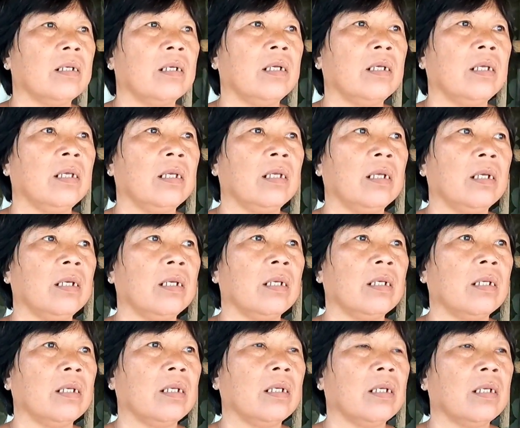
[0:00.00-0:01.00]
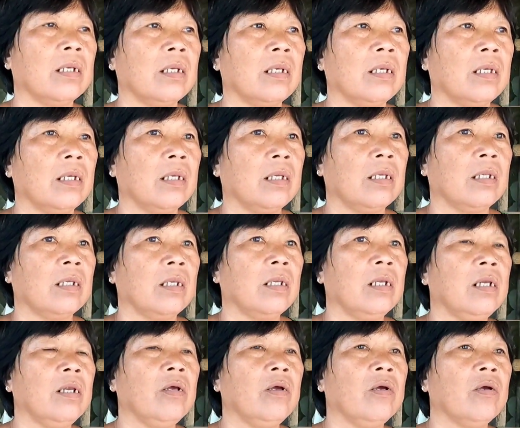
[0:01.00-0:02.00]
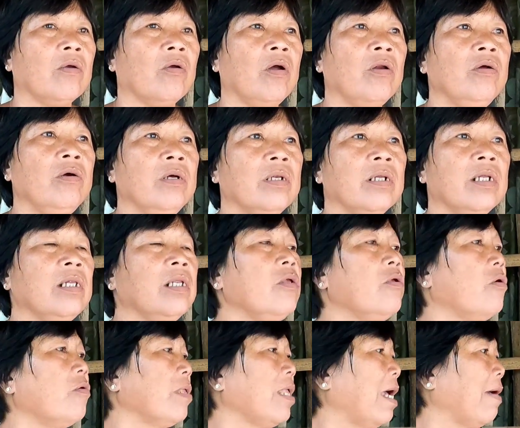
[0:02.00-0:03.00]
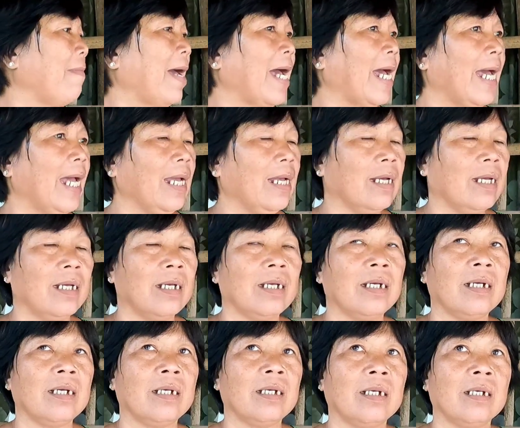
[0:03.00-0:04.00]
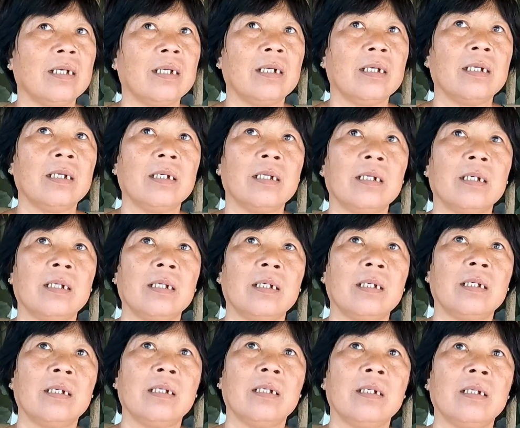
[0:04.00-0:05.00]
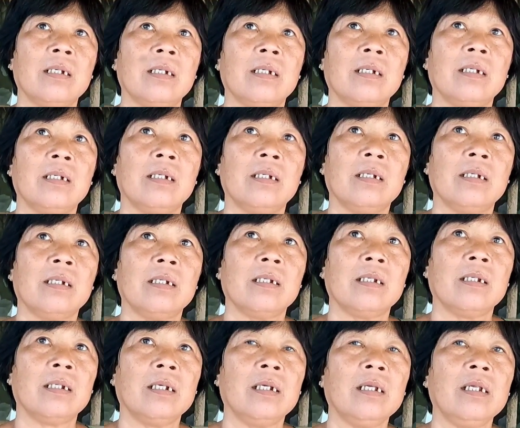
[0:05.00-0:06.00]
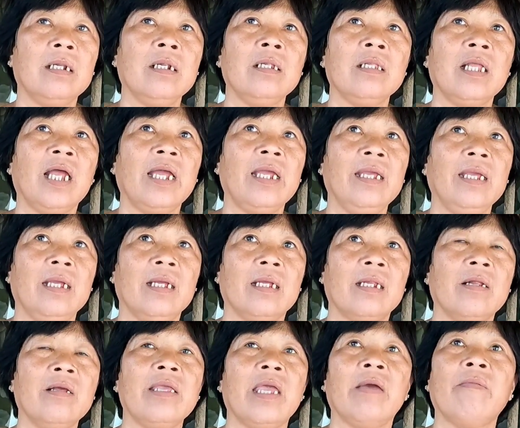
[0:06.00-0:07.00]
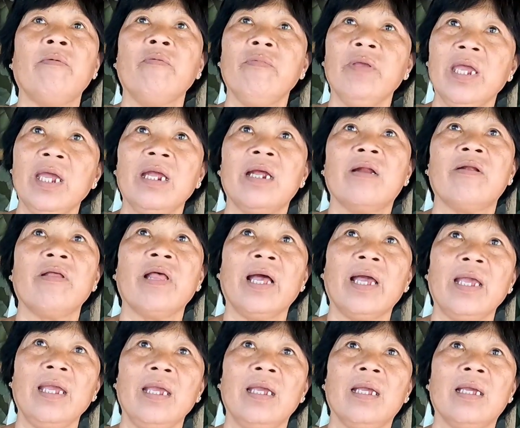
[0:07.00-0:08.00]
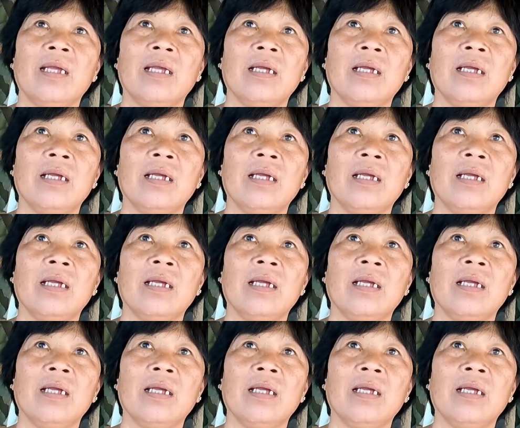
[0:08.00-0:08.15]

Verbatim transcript: rồi nó nó có đứa nít đi vô nhà bà thôi rồi nó, thấy nó dạy bố vía này nó thấy